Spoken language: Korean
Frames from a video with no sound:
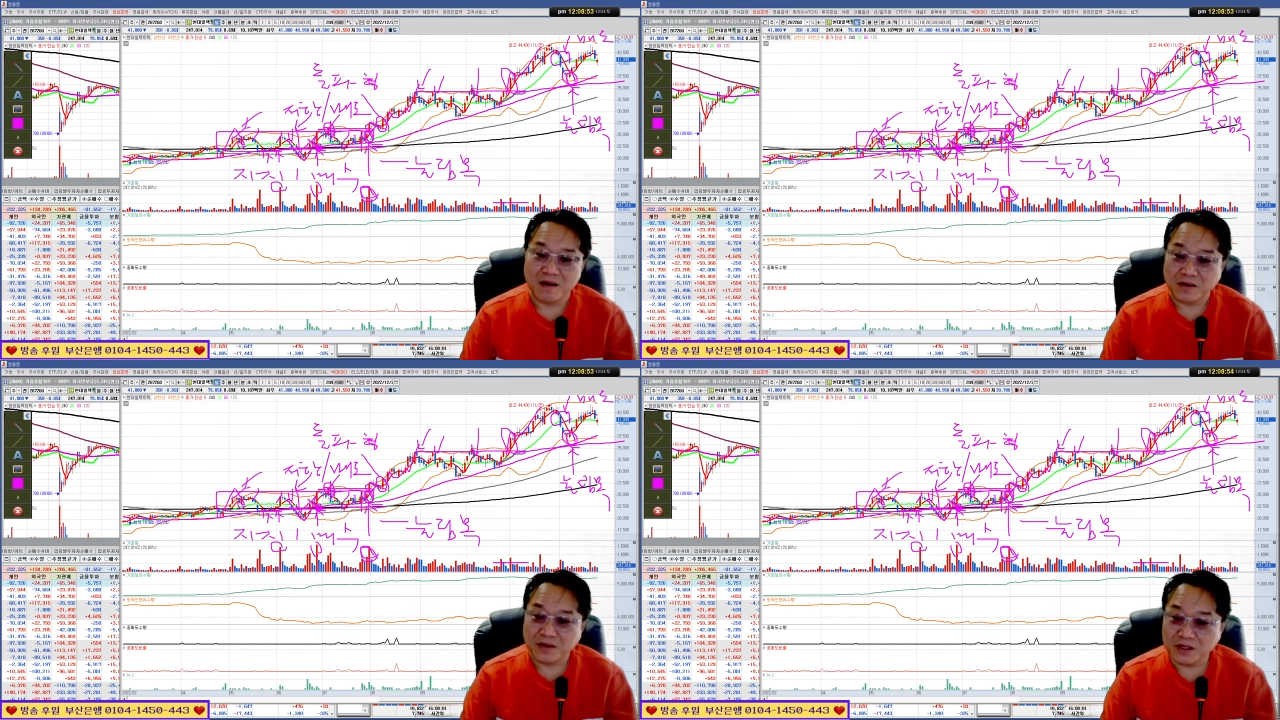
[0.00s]

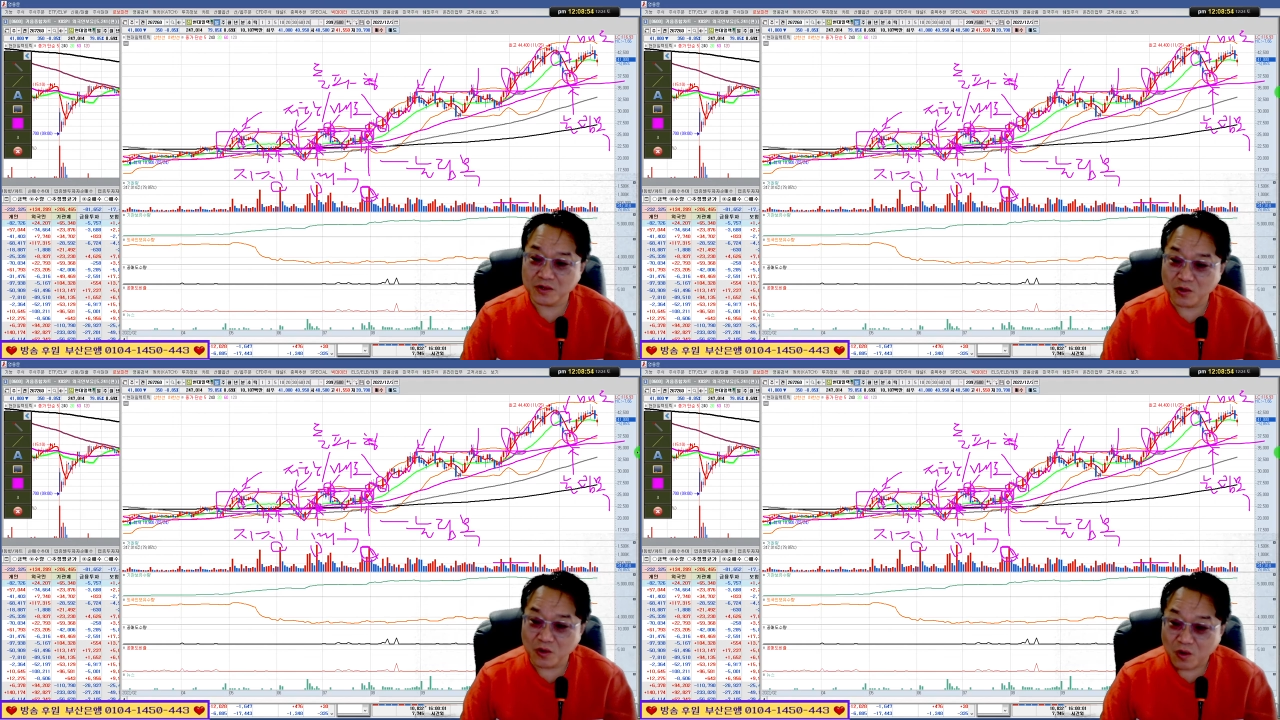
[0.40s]

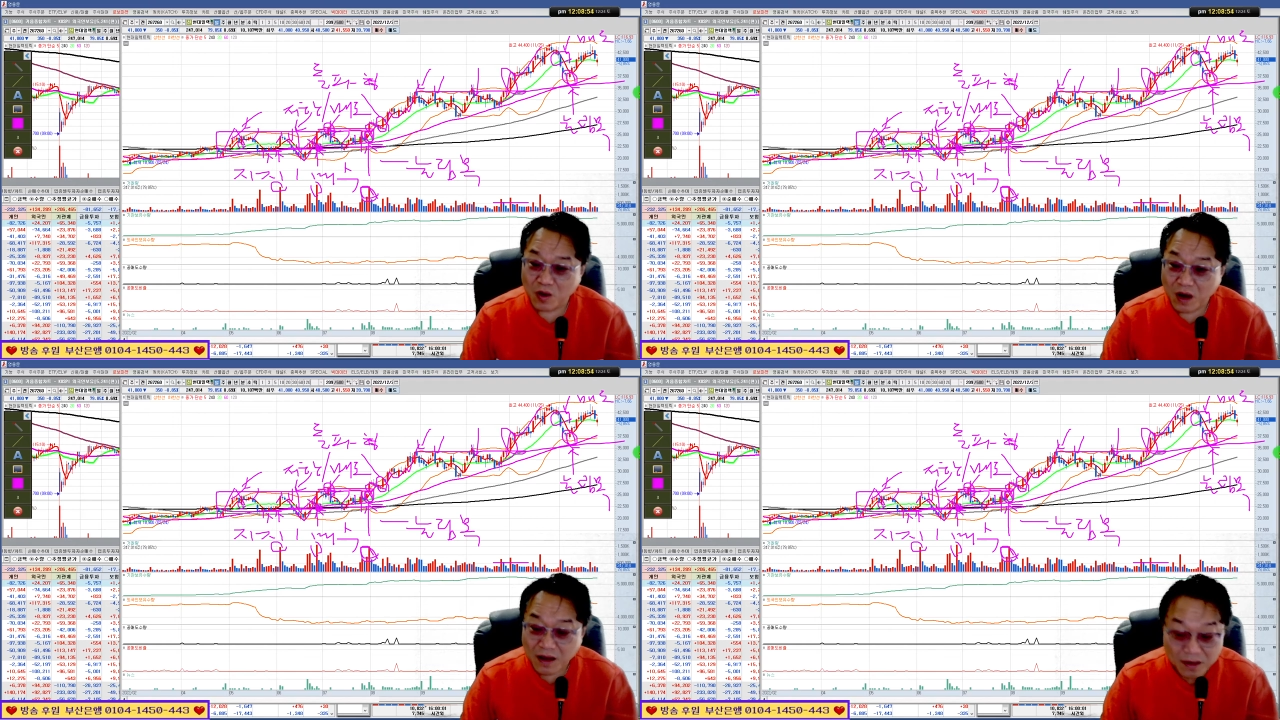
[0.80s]
그리고
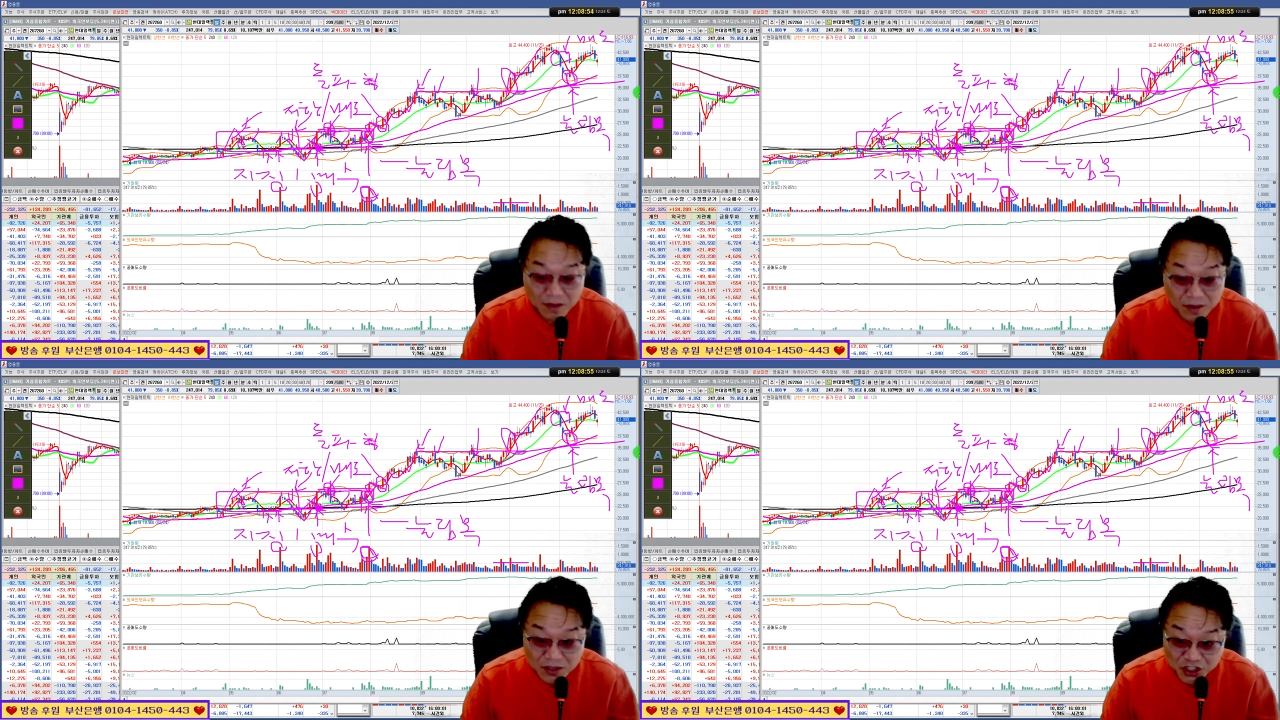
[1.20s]

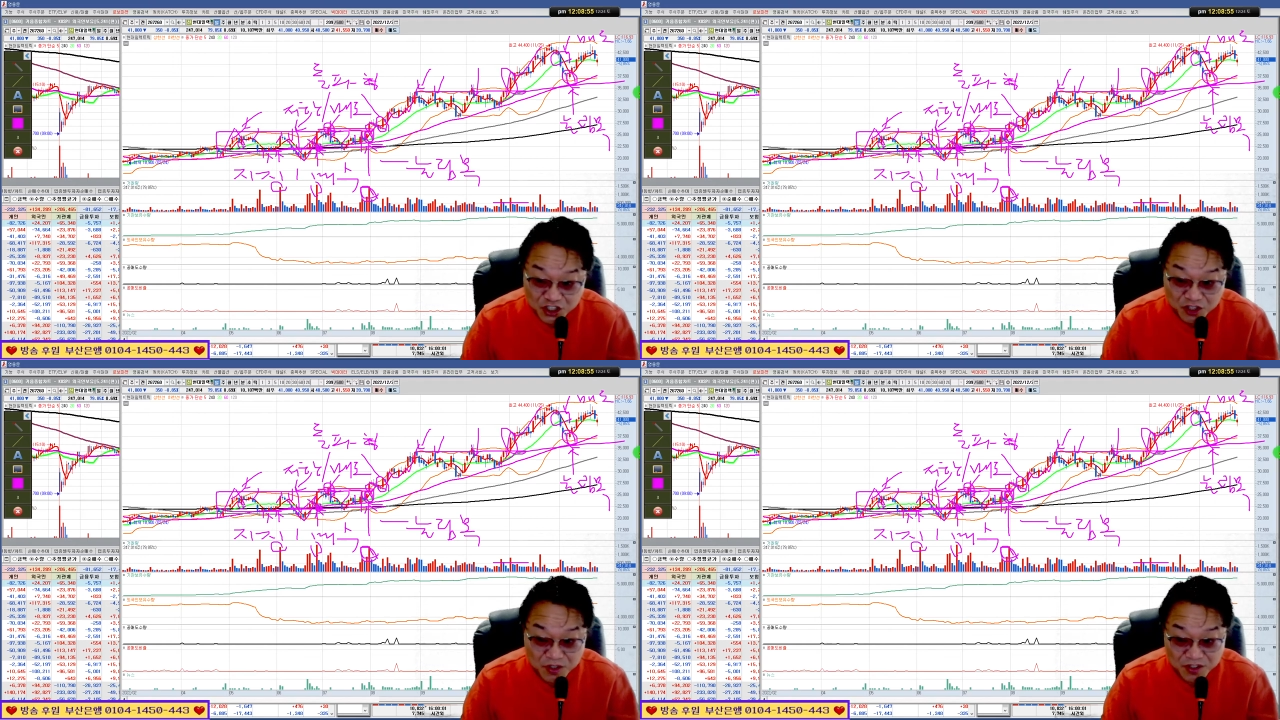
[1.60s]
지금
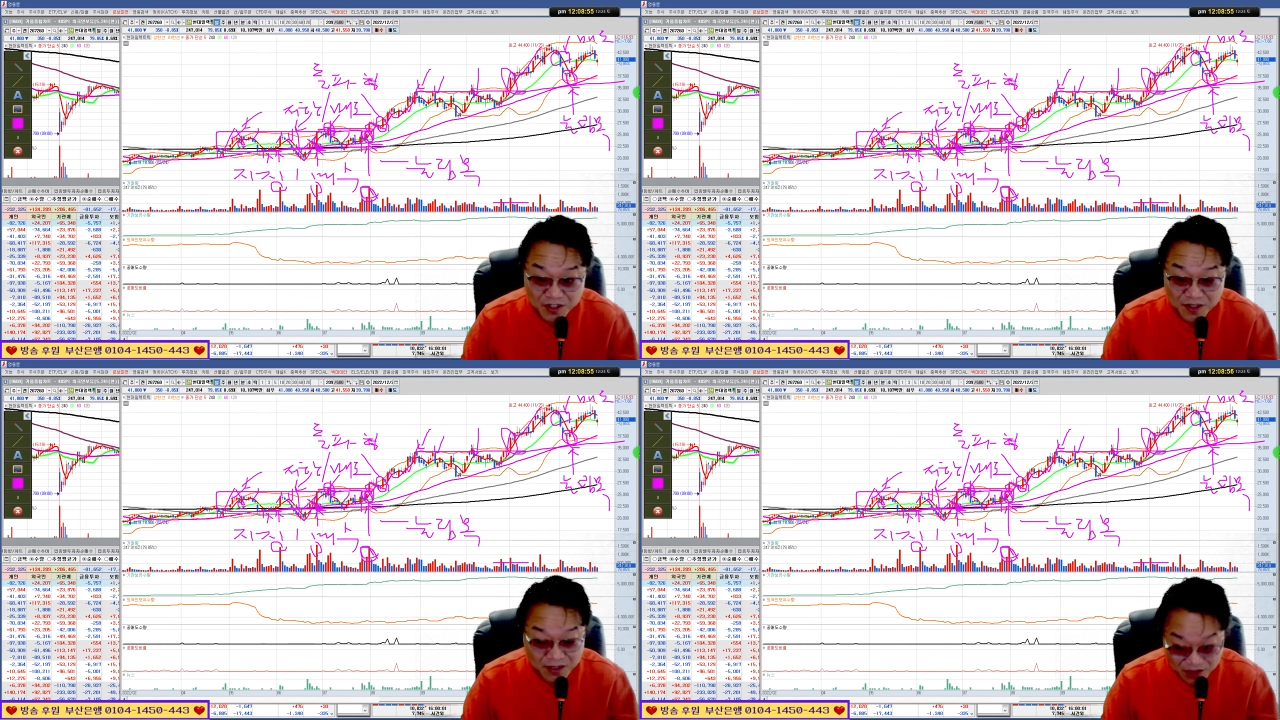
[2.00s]
시그널
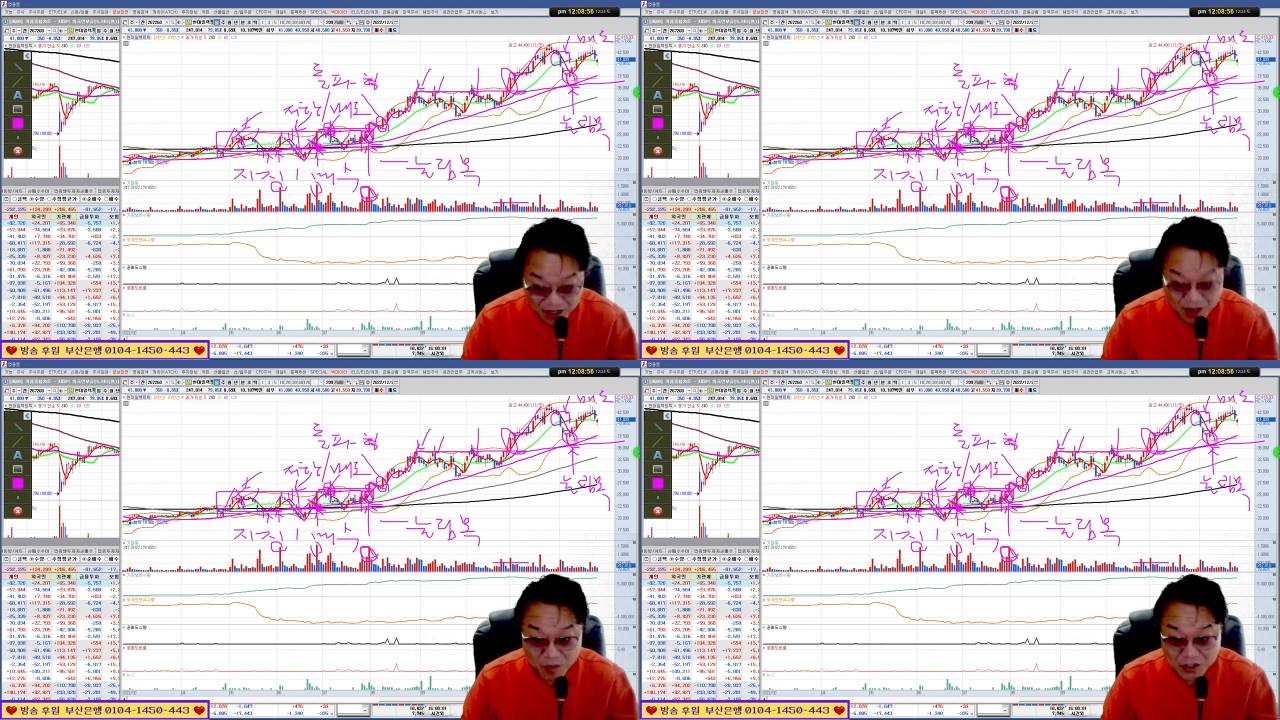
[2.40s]

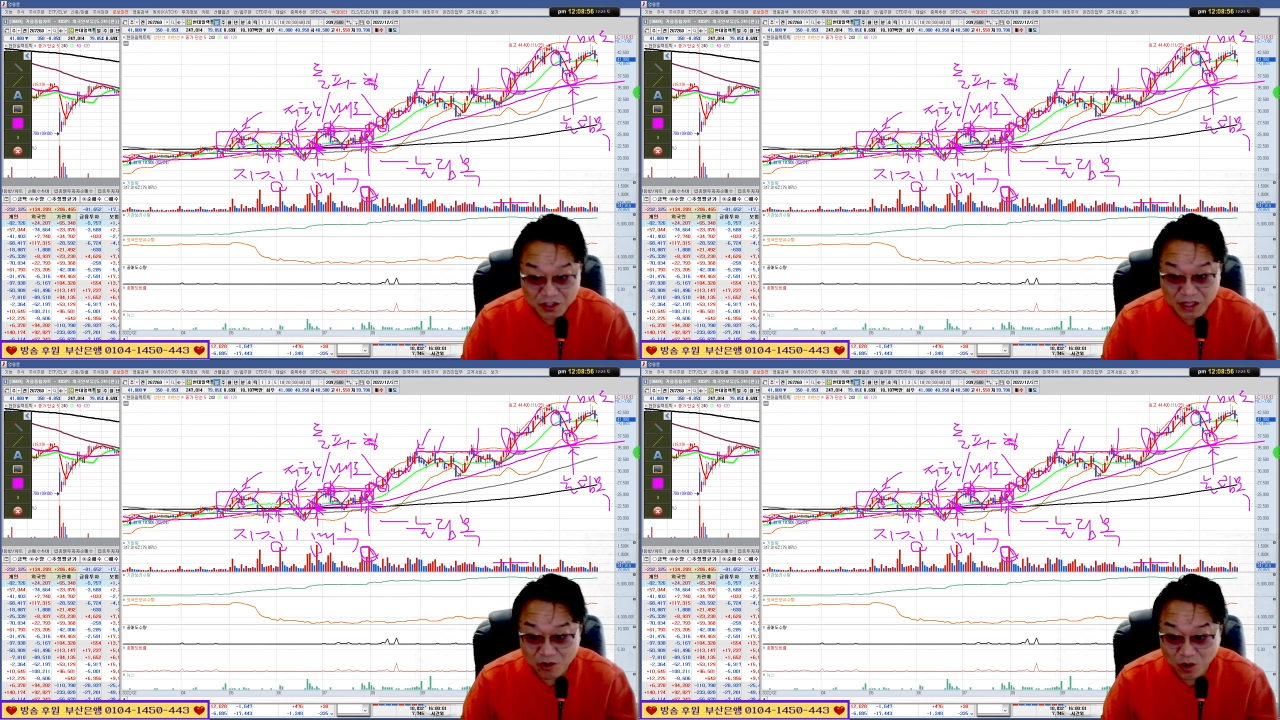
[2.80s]
이제
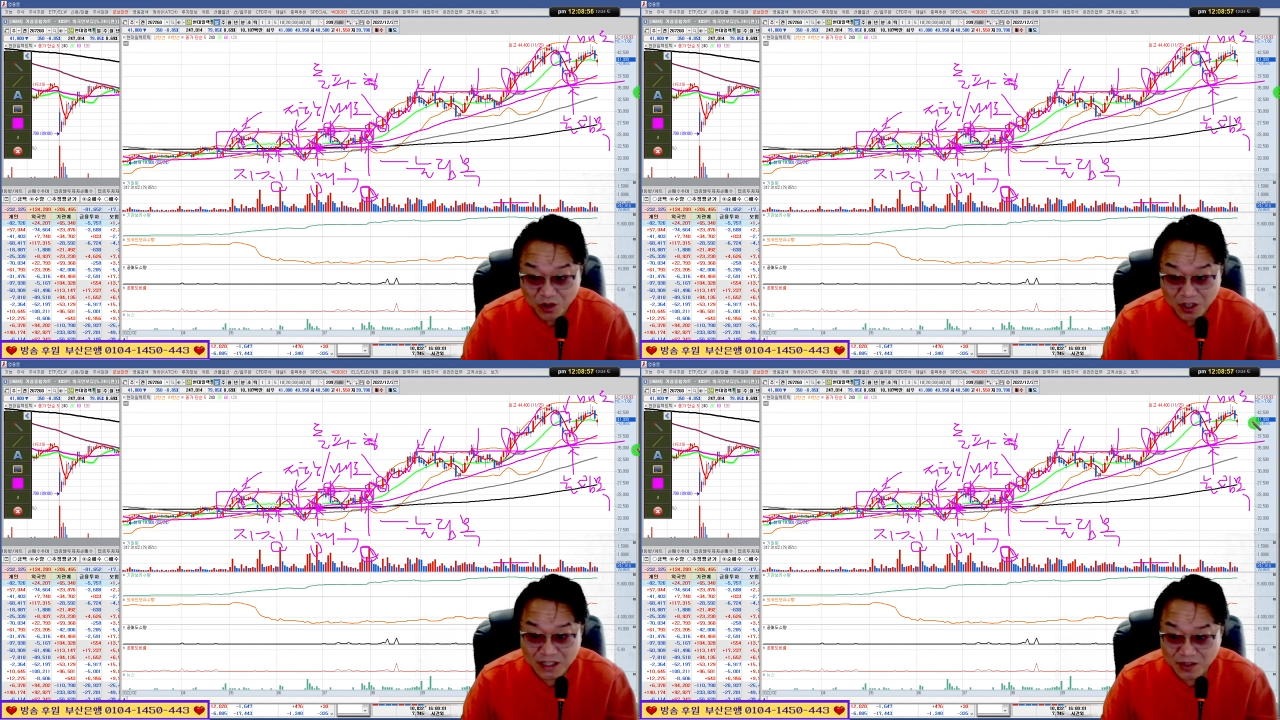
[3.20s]
시나리오를 어떻게
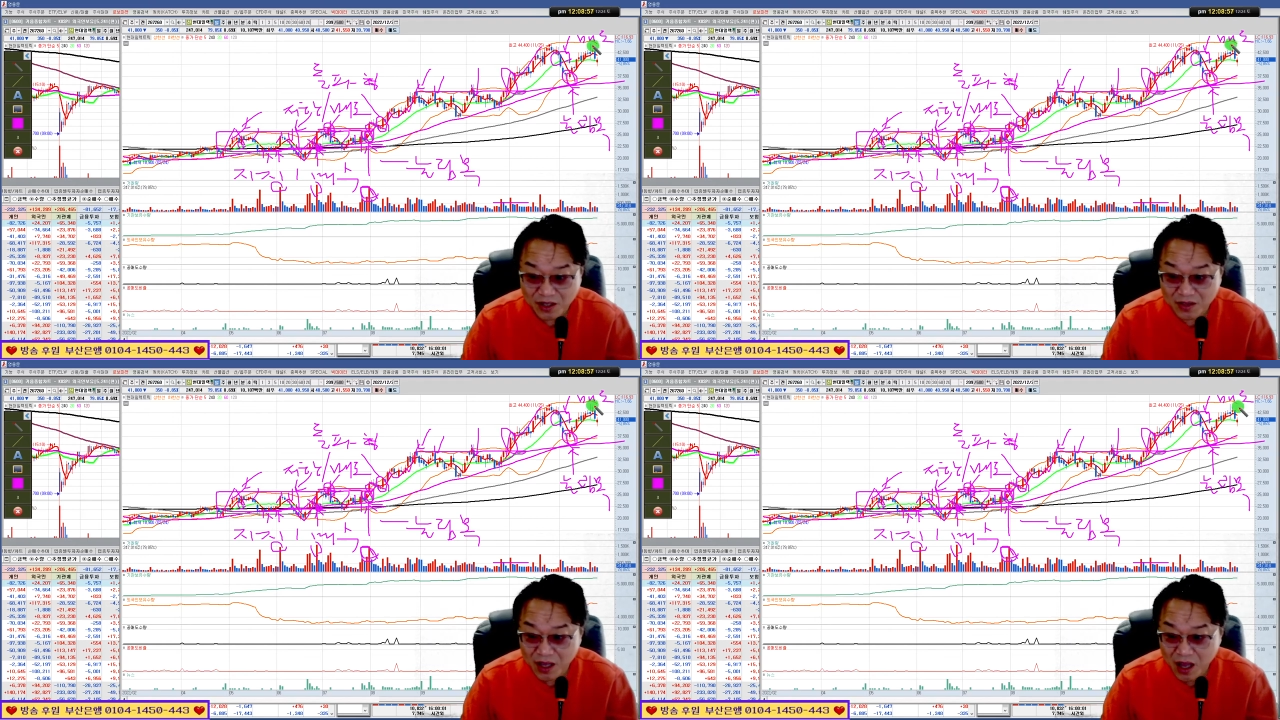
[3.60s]
작성한다?